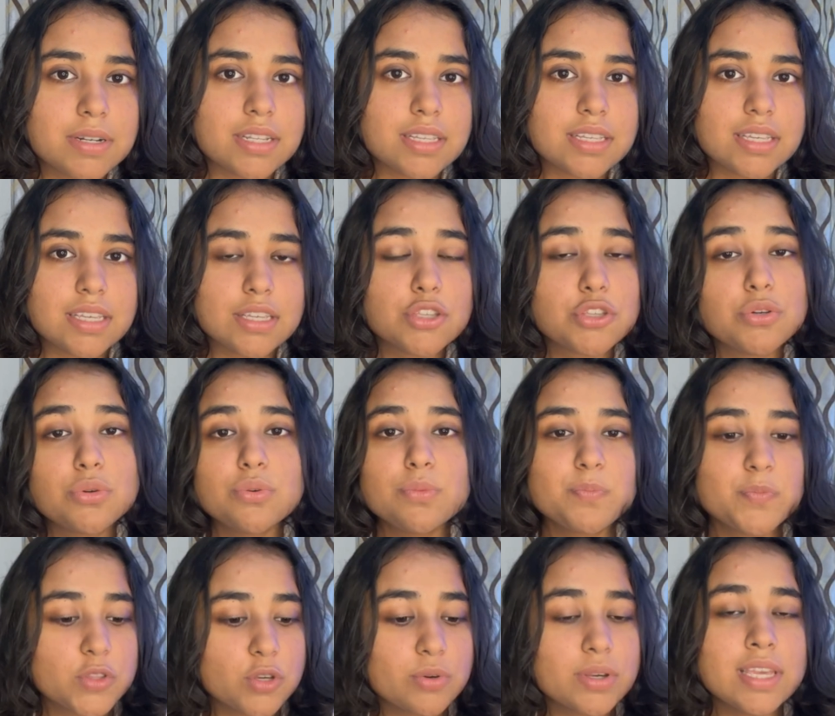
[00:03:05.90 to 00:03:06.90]
पड़ेंगी क्यों
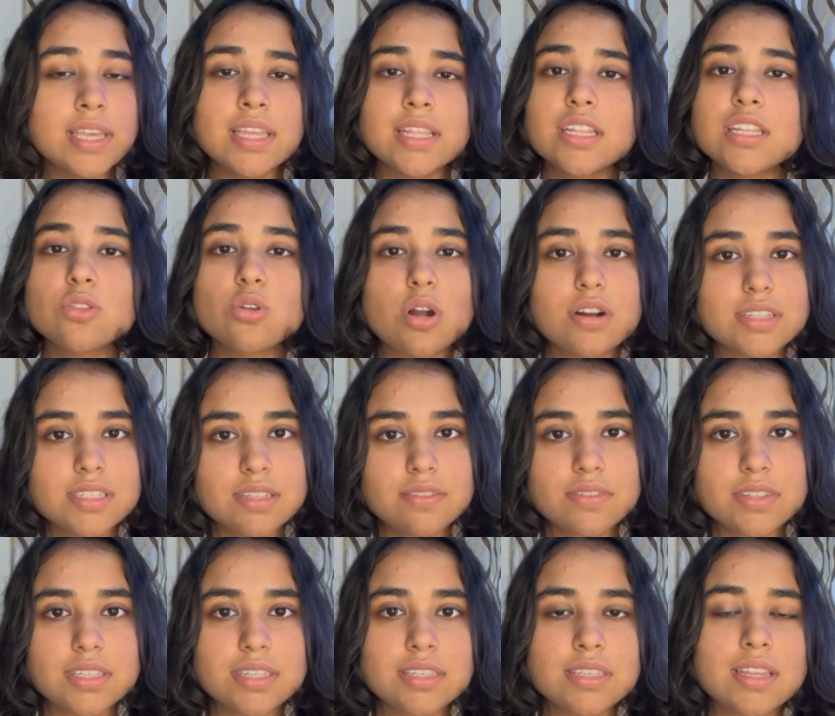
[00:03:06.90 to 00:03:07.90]
क्योंकि इन्हीं थाट्स की
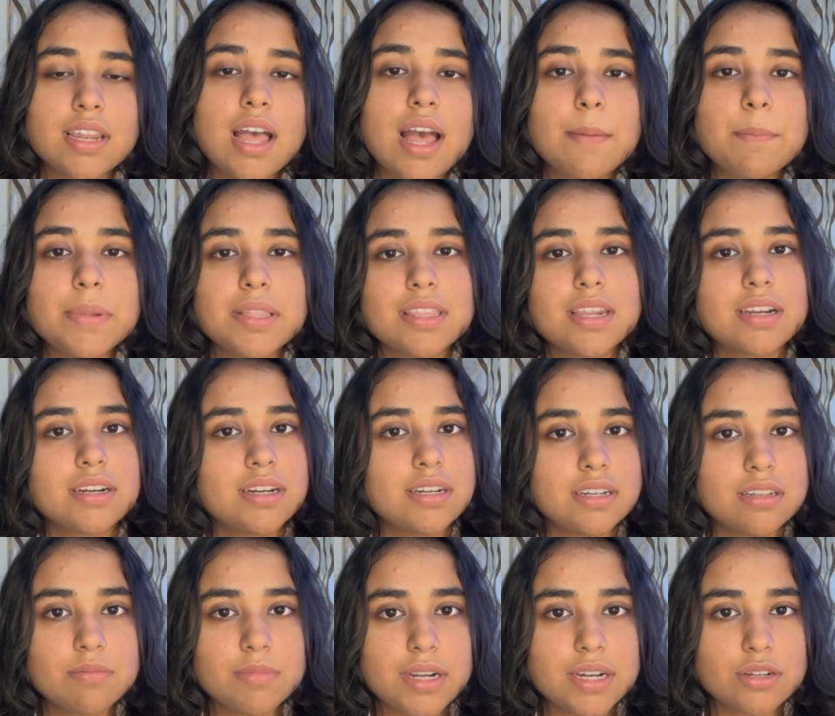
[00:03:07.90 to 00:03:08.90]
वजह से ना आप पंद्रह
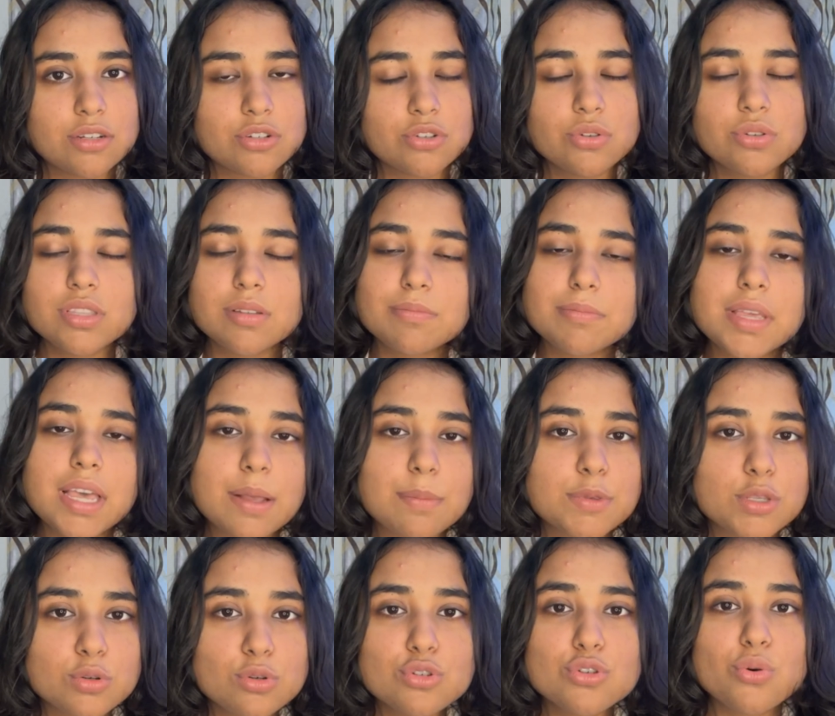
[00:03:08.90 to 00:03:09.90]
घंटे बैठ रहे हो तब भी
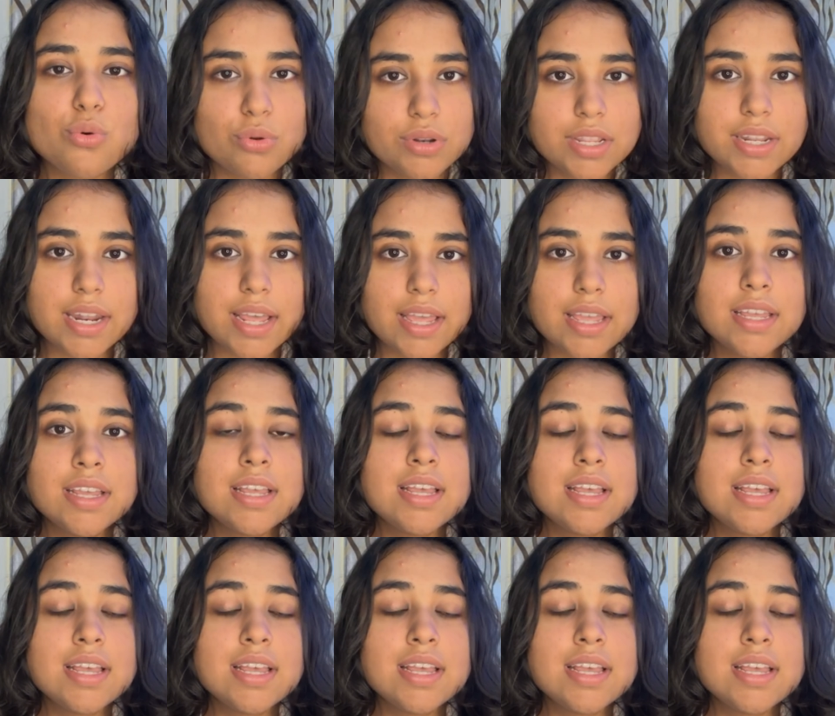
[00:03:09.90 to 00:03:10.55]
आपसे कुछ हो नहीं रहा है